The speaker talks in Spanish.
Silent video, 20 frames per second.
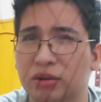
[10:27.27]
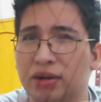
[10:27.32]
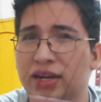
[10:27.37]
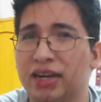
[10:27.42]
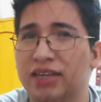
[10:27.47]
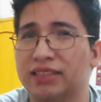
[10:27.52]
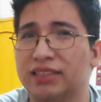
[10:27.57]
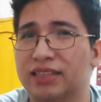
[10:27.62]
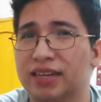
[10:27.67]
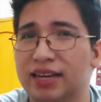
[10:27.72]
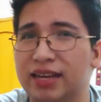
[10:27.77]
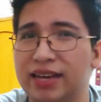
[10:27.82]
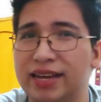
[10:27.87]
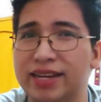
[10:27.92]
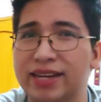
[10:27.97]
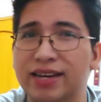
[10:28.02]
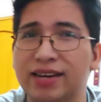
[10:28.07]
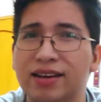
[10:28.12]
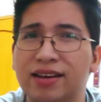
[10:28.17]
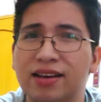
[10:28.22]
sabrán acerca de
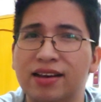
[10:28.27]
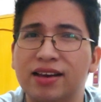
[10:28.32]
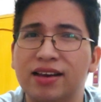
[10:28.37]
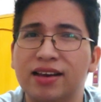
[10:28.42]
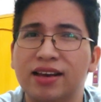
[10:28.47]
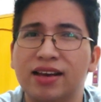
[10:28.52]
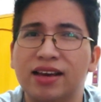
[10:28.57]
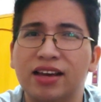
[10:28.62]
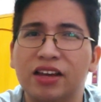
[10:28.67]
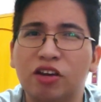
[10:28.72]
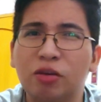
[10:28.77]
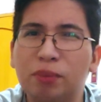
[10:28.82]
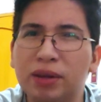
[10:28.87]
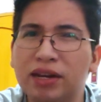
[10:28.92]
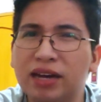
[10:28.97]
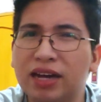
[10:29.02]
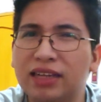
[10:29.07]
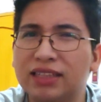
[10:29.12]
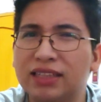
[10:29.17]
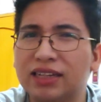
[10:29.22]
ella. ¿Qué
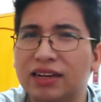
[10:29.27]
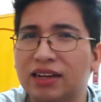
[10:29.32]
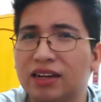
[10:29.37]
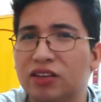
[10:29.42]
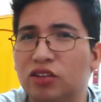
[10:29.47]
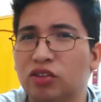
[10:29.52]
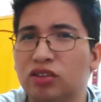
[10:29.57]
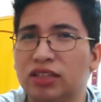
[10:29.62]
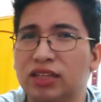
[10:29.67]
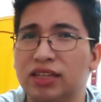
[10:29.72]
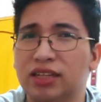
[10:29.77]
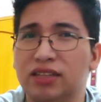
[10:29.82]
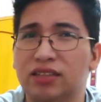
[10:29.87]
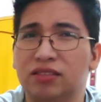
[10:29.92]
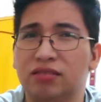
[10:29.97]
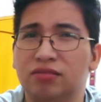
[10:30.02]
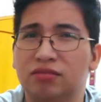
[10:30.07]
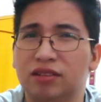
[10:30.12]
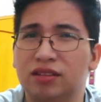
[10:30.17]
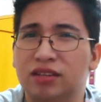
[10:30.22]
opinan acerca de estos
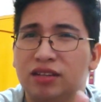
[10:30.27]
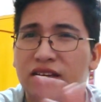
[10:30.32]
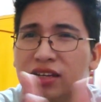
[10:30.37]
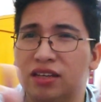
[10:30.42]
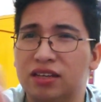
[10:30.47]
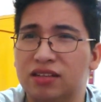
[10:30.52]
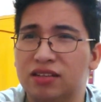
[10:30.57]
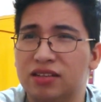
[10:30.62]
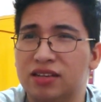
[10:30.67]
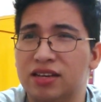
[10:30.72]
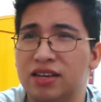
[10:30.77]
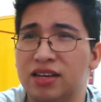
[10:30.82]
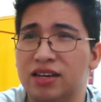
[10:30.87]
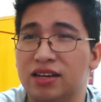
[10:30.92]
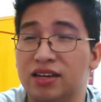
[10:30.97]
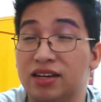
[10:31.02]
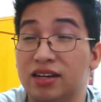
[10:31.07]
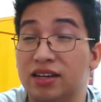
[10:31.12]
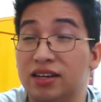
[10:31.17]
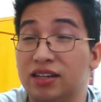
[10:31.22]
seres? Eh,
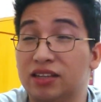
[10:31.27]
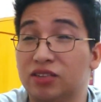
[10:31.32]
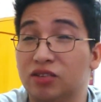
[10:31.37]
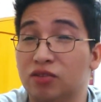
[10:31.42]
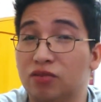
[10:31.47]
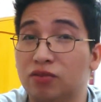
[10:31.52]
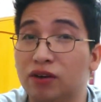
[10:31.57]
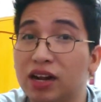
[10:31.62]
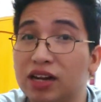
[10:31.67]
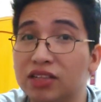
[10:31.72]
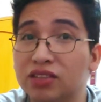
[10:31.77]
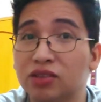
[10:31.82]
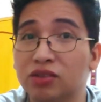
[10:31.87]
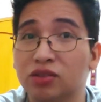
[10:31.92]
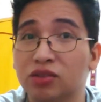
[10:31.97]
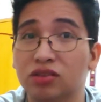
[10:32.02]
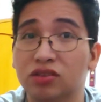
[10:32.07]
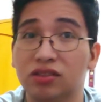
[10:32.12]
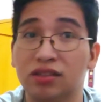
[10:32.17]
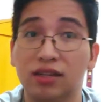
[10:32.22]
creen que son
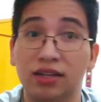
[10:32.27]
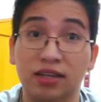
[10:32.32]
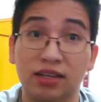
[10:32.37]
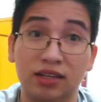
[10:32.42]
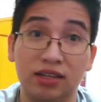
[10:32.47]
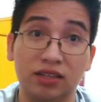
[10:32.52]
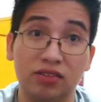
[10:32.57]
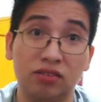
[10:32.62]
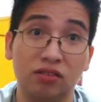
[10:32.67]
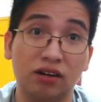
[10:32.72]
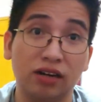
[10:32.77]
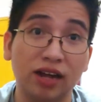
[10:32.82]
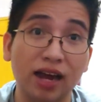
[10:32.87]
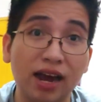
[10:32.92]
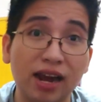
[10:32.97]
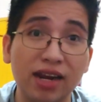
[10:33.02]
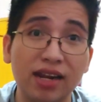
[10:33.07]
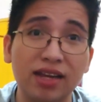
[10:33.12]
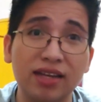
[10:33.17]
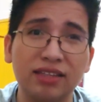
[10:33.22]
falsos, creen que son
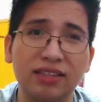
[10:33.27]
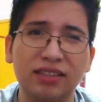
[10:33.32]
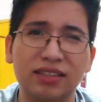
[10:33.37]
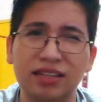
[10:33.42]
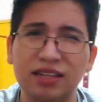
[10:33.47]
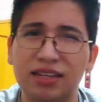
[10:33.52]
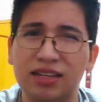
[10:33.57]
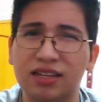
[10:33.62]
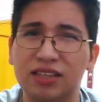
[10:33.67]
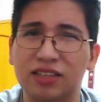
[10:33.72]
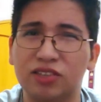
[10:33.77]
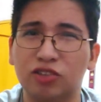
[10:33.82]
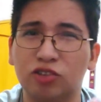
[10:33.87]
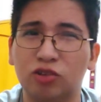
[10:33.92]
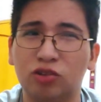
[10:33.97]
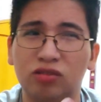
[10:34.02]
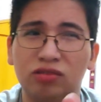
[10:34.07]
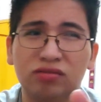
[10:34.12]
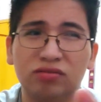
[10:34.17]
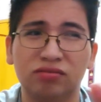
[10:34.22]
reales, creen que
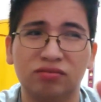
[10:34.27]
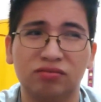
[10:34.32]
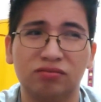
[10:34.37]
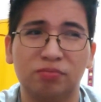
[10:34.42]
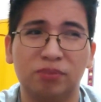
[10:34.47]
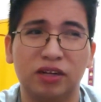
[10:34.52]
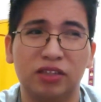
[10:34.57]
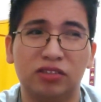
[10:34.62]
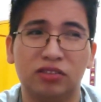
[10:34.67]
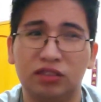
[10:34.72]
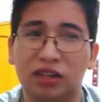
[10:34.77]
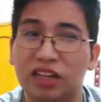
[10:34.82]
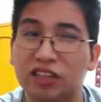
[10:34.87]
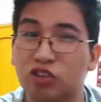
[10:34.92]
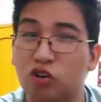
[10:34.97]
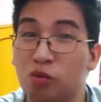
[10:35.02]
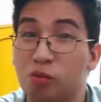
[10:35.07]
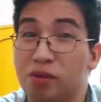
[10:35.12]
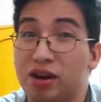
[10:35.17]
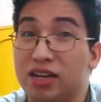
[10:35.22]
son
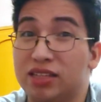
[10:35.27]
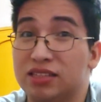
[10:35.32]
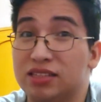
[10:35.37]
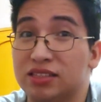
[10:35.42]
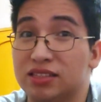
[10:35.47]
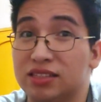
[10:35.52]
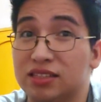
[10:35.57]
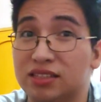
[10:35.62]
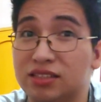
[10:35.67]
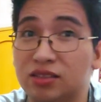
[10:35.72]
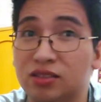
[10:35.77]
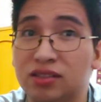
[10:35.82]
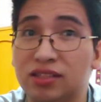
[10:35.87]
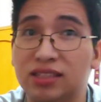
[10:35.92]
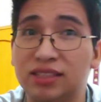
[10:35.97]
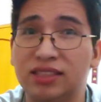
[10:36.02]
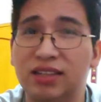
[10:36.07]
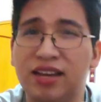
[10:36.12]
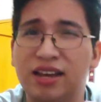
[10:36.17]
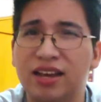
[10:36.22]
personas con malas
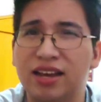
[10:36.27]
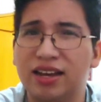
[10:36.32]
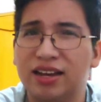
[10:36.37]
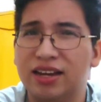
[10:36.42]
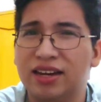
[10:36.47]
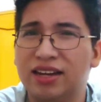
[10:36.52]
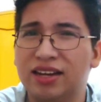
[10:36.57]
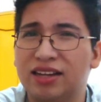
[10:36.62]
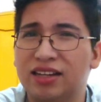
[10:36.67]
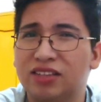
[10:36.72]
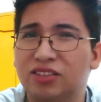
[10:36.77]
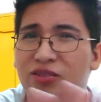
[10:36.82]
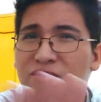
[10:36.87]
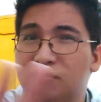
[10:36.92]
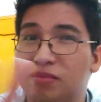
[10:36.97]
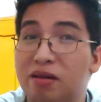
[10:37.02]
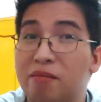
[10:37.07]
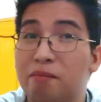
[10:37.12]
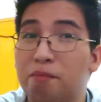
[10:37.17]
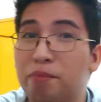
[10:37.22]
intenciones, creen que
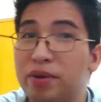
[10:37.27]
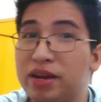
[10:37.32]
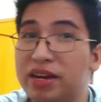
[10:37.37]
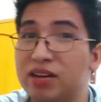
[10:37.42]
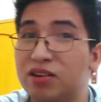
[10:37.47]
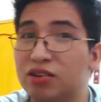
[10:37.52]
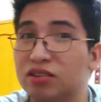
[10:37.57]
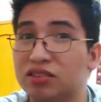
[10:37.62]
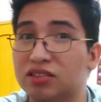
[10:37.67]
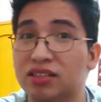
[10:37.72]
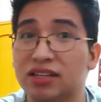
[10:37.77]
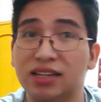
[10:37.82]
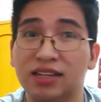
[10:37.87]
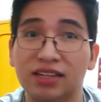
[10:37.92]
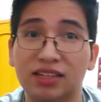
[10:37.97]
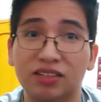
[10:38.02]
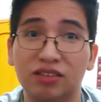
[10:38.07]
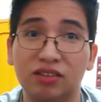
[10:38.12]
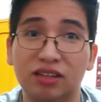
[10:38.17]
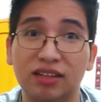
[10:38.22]
son vampiros,
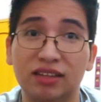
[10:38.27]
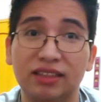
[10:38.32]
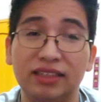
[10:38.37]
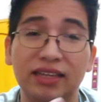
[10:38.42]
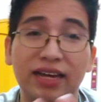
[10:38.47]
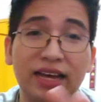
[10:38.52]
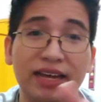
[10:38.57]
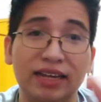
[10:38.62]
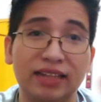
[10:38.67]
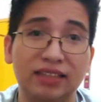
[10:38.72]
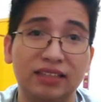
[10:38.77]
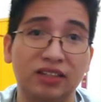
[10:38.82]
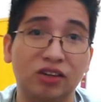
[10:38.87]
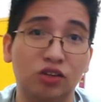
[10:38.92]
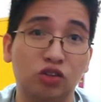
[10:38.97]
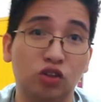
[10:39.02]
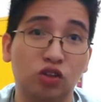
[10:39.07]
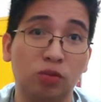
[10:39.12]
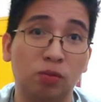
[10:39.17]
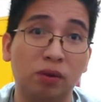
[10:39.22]
creen que son entidades de
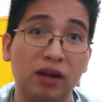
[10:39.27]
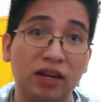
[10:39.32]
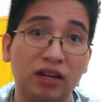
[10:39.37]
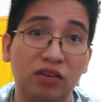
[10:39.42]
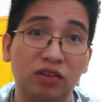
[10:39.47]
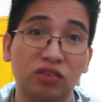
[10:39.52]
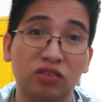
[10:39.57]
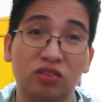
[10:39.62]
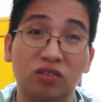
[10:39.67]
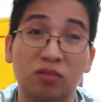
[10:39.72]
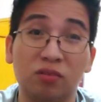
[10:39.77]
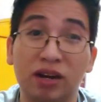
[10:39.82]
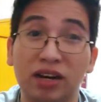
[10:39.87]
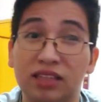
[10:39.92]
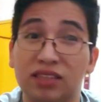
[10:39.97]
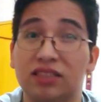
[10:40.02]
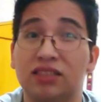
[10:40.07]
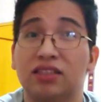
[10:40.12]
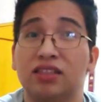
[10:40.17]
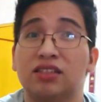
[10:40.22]
otros planos con
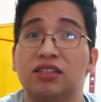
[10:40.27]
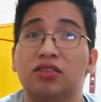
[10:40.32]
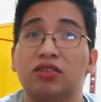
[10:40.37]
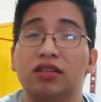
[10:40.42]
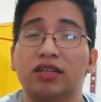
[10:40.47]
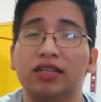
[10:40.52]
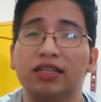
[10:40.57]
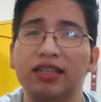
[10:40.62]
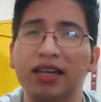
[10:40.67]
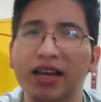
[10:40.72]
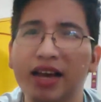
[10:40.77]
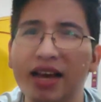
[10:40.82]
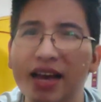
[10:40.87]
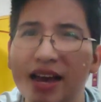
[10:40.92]
malas intenciones.